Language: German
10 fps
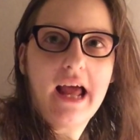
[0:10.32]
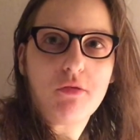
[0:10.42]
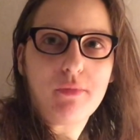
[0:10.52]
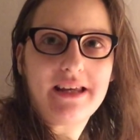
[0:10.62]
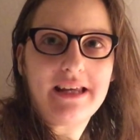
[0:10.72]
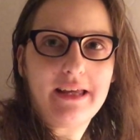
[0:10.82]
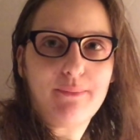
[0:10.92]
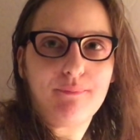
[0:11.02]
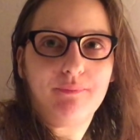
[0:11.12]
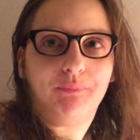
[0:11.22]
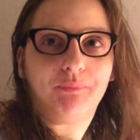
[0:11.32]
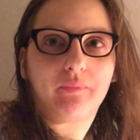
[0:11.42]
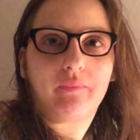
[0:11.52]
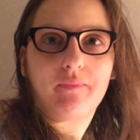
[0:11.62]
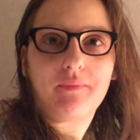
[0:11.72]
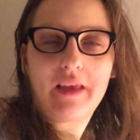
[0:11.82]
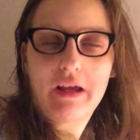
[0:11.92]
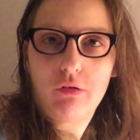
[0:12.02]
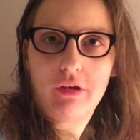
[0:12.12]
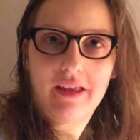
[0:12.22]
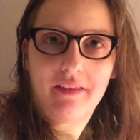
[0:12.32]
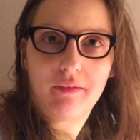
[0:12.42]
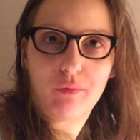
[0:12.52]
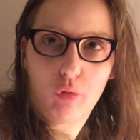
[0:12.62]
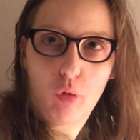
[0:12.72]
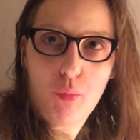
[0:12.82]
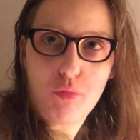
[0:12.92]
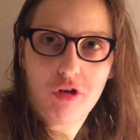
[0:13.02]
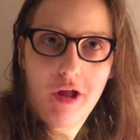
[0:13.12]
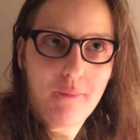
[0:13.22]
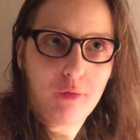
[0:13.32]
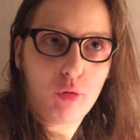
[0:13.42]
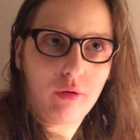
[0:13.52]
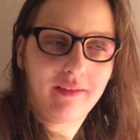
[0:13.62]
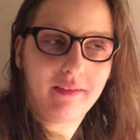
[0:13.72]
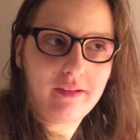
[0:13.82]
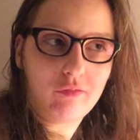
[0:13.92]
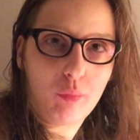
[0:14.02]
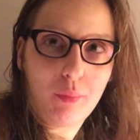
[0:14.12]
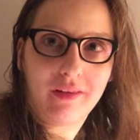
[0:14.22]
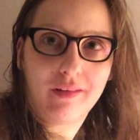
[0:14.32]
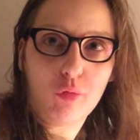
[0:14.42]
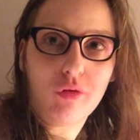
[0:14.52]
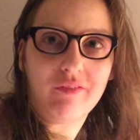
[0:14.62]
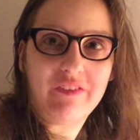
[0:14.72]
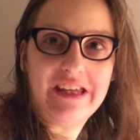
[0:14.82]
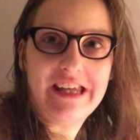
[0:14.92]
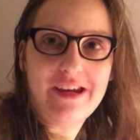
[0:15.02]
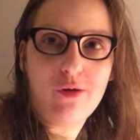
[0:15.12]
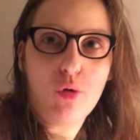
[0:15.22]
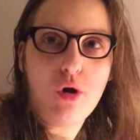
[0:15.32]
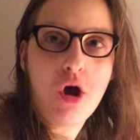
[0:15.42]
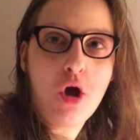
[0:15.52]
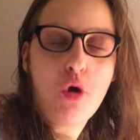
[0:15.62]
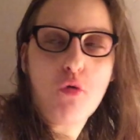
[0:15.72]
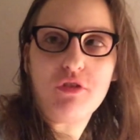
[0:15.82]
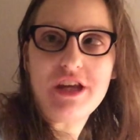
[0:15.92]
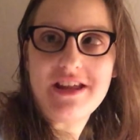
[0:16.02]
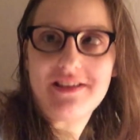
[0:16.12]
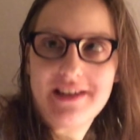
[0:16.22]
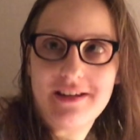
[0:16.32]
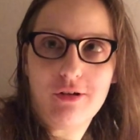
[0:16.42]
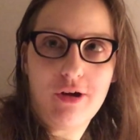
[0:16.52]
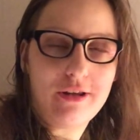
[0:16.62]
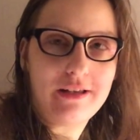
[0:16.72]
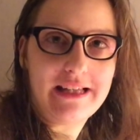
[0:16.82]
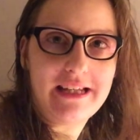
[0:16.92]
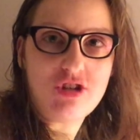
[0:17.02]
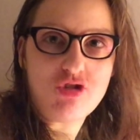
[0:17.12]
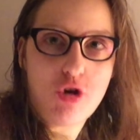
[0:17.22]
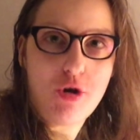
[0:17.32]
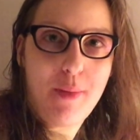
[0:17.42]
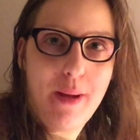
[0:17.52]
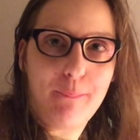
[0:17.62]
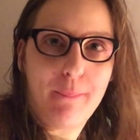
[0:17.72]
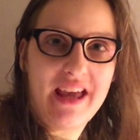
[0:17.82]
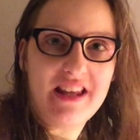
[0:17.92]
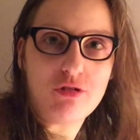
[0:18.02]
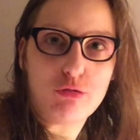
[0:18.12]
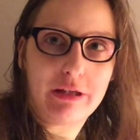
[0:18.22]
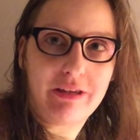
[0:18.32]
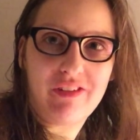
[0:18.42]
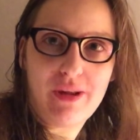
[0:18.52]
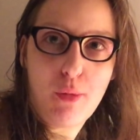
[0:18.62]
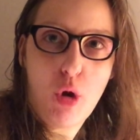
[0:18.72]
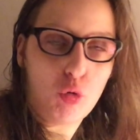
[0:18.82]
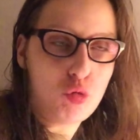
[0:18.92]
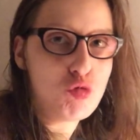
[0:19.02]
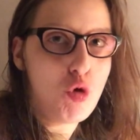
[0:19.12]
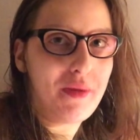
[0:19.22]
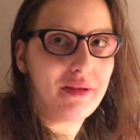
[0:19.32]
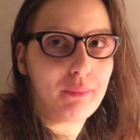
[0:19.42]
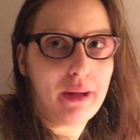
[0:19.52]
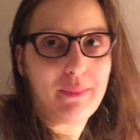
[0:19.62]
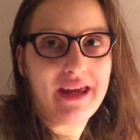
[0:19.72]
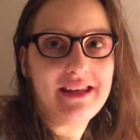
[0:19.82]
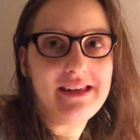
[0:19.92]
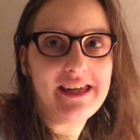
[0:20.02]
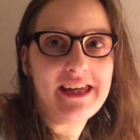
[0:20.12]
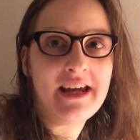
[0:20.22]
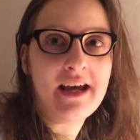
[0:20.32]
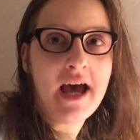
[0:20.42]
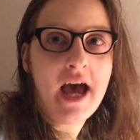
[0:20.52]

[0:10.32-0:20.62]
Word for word: Hallo meine Lieben und herzlich willkommen zu einem kurzen Informationsvideo. Wie ihr sehen könnt, liege ich schon in meinem Bett und ich filme auch nur mit meinem Handy,